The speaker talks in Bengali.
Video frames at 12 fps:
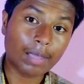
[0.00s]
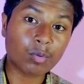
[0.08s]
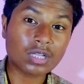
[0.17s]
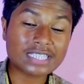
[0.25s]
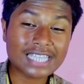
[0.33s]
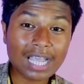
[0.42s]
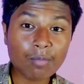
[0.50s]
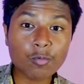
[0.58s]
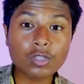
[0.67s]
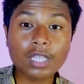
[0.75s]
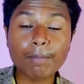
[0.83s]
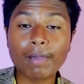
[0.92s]
এবং যার
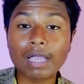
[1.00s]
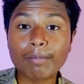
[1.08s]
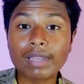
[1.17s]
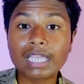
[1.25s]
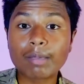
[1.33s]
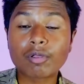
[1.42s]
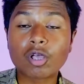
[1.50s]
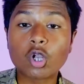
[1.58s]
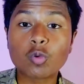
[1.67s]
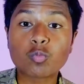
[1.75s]
মধ্যে প্রাইমারি ক্যামেরা হলো